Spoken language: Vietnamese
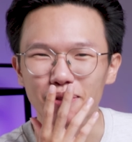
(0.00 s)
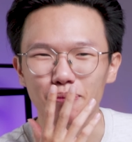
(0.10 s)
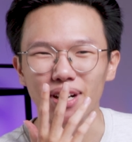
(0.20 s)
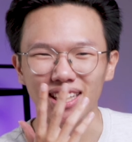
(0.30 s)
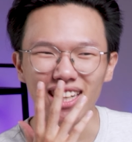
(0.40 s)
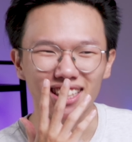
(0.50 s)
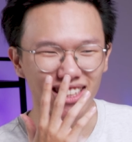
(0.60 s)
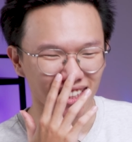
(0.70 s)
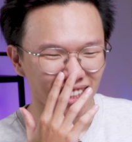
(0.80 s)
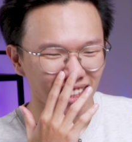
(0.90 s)
khi mình mở ra
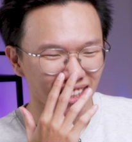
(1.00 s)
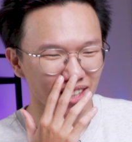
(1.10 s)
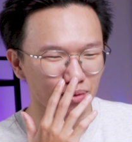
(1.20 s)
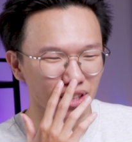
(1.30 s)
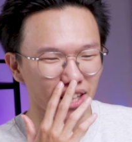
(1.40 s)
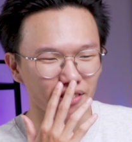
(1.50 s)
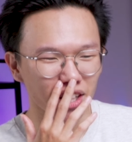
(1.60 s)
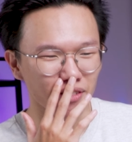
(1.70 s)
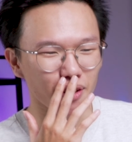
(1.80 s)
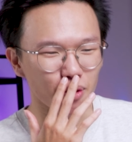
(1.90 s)
thì không như kỳ
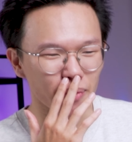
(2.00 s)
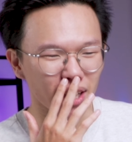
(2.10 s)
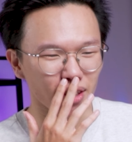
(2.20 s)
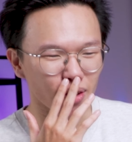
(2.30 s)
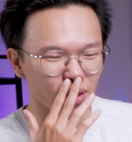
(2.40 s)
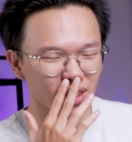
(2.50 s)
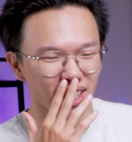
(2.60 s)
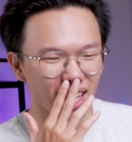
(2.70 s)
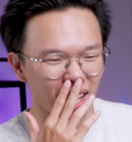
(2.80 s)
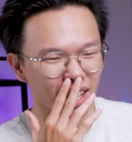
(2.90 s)
kỳ vọng của mình là nó
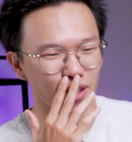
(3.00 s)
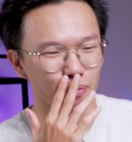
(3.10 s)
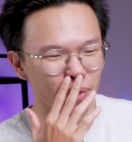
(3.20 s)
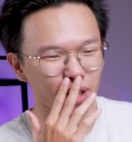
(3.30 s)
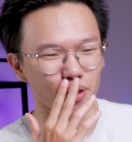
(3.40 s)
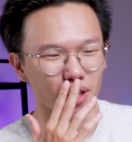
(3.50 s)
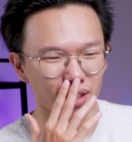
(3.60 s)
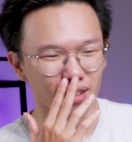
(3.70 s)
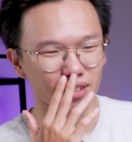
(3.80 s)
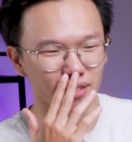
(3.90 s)
sẽ là cái cục pin
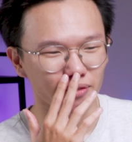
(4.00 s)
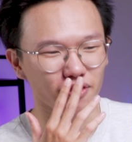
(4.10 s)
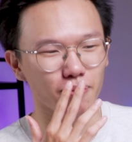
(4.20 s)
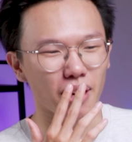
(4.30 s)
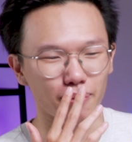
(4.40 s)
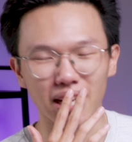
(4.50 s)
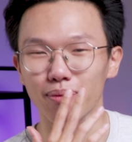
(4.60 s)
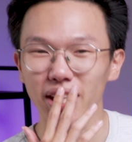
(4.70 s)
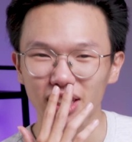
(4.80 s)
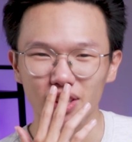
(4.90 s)
của phiên bản
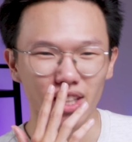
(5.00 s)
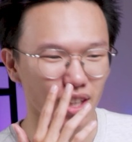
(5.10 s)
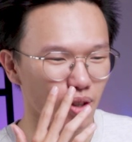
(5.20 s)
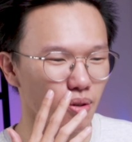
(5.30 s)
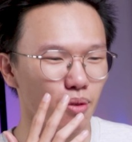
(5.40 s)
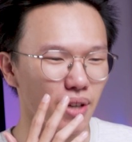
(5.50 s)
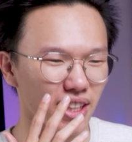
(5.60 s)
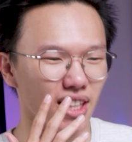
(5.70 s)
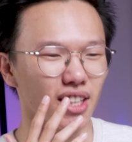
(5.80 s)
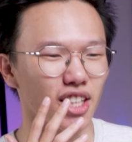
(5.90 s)
15 inch cho nên nó cũng không
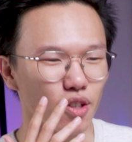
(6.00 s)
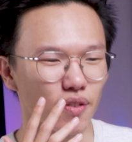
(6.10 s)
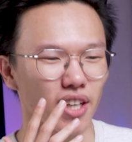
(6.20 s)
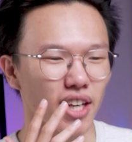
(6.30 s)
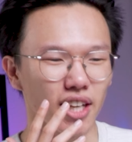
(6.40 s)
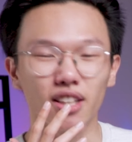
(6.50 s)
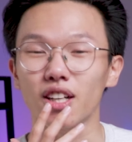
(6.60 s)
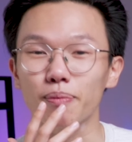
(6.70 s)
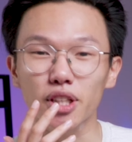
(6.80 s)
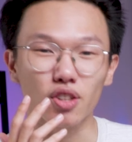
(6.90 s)
cải thiện nhiều về cái
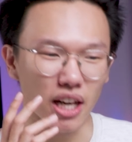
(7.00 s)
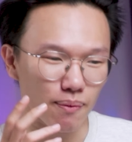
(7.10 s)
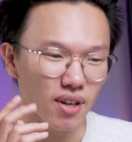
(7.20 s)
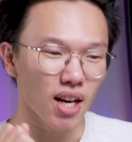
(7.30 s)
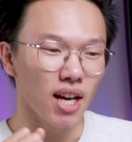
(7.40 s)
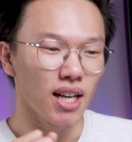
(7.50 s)
thời lượng pin cho lắm.